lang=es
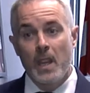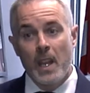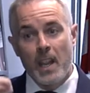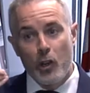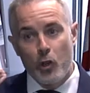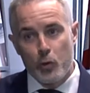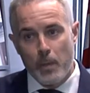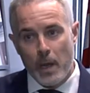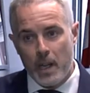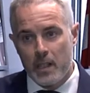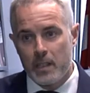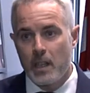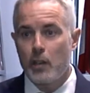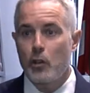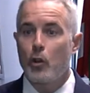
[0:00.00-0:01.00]
en los parques
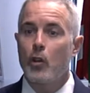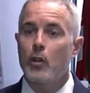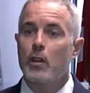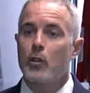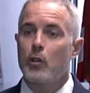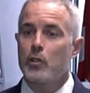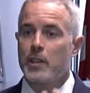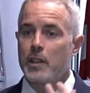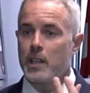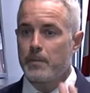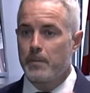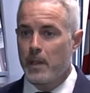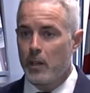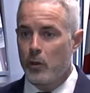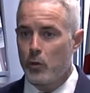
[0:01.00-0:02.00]
tecnológicos, en
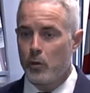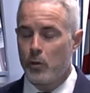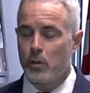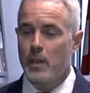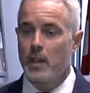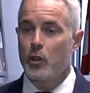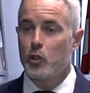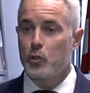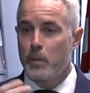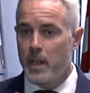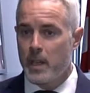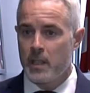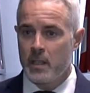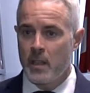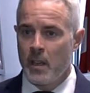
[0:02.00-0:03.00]
LUR, en los
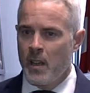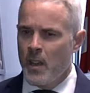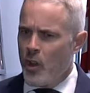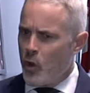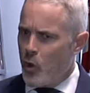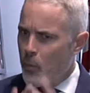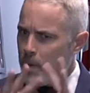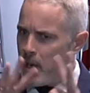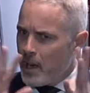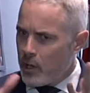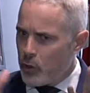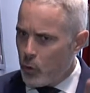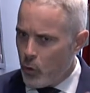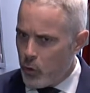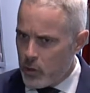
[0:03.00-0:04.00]
VIX, combinar
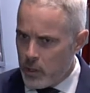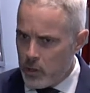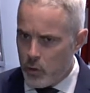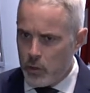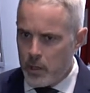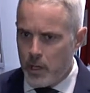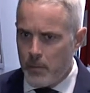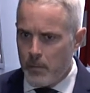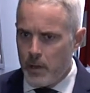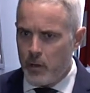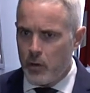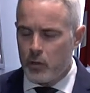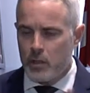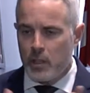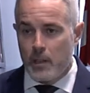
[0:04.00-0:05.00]
todos esos
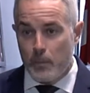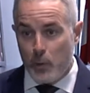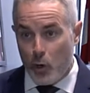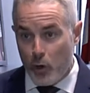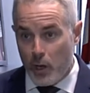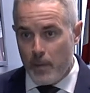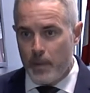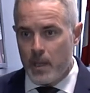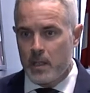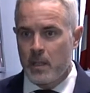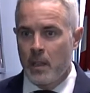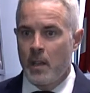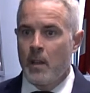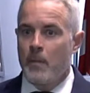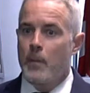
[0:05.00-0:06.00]
servicios y programas
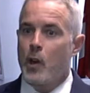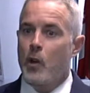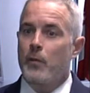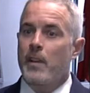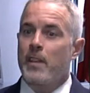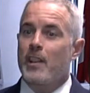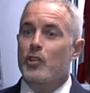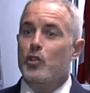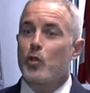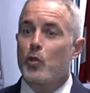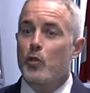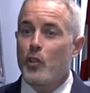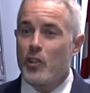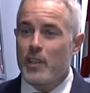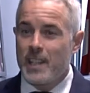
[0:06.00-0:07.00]
para ofrecer
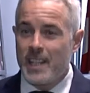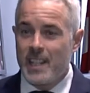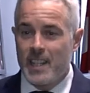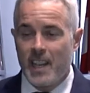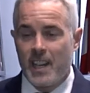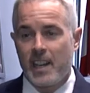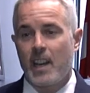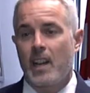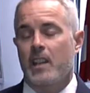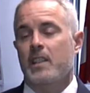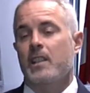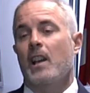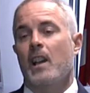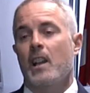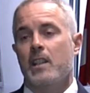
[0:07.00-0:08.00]
soluciones
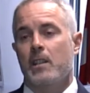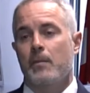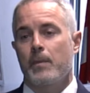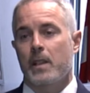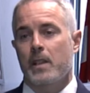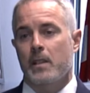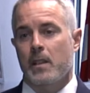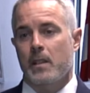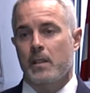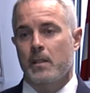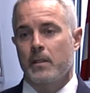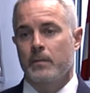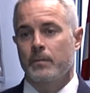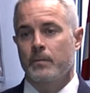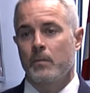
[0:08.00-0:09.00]
integrales a las empresas.
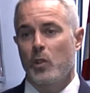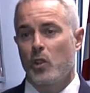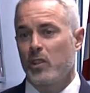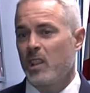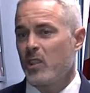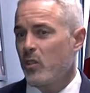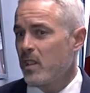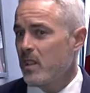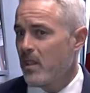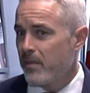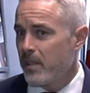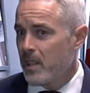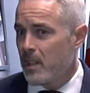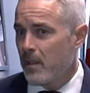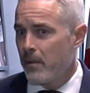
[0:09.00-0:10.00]
Por lo tanto, y en
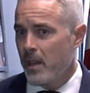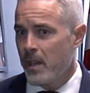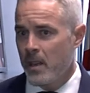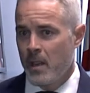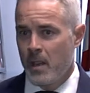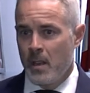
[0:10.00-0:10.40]
definitiva,